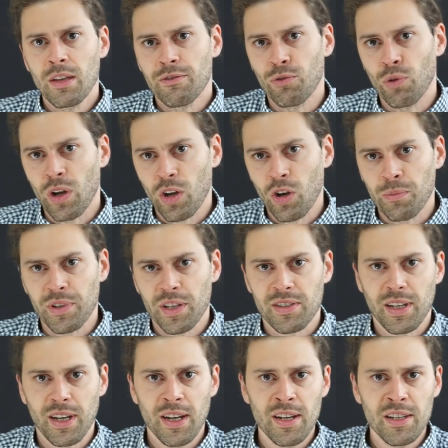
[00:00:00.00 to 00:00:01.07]
Woher kommt das
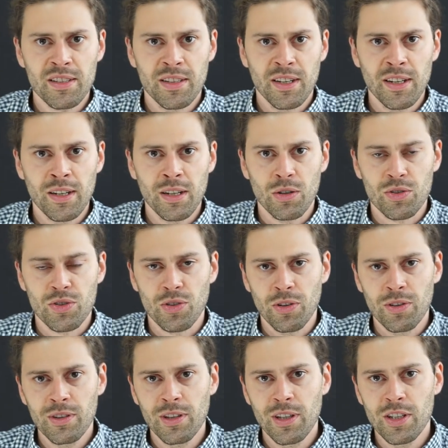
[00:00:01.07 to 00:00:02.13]
Gras? Naja, aus
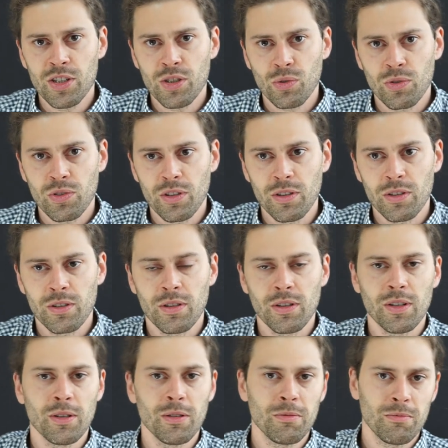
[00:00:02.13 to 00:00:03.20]
Sonnenlicht und den
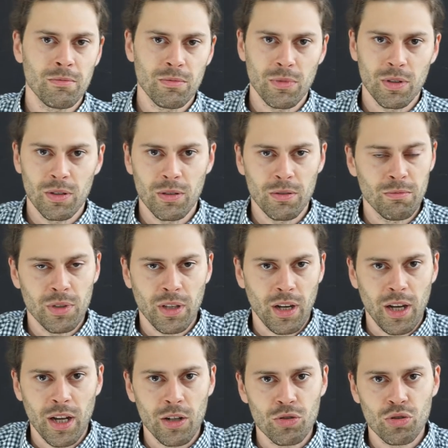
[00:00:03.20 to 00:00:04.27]
ähm, äh,
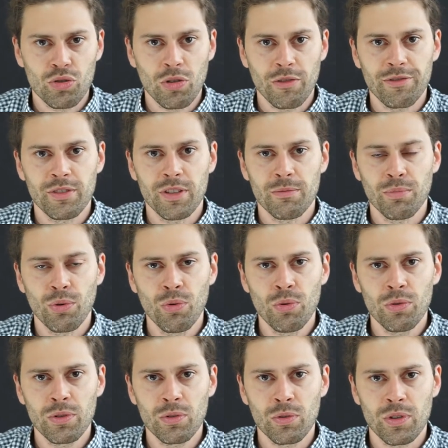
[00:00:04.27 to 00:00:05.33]
Mineralstoffen im
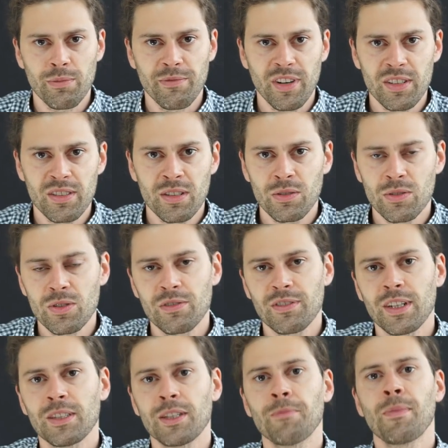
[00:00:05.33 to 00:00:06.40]
Boden und im Wasser und so
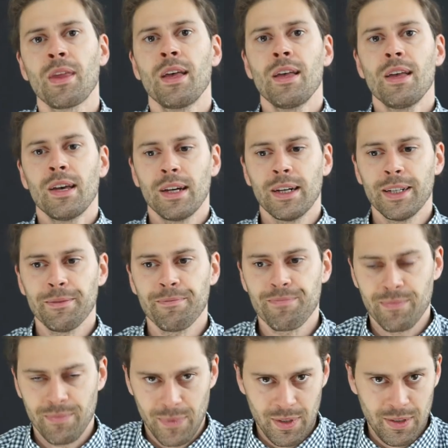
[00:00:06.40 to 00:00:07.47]
weiter.
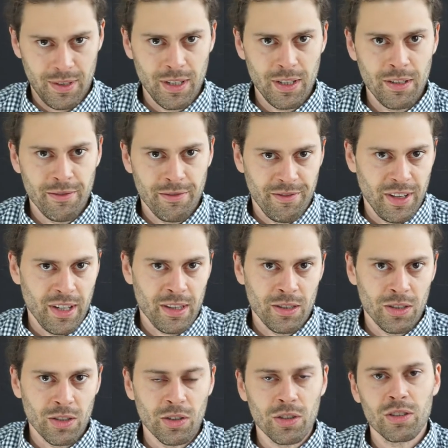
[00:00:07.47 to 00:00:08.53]
Ähm, die werden
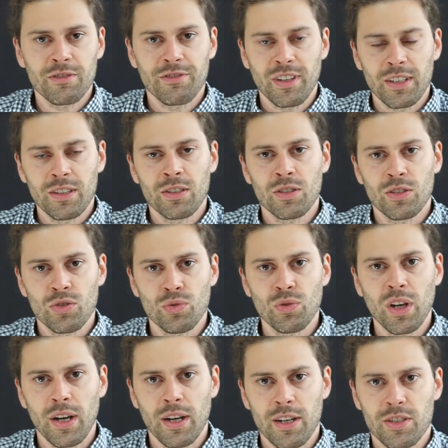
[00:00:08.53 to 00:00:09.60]
irgendwann zu
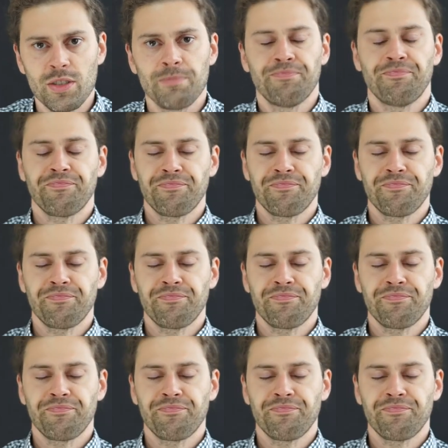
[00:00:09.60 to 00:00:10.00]
Gras.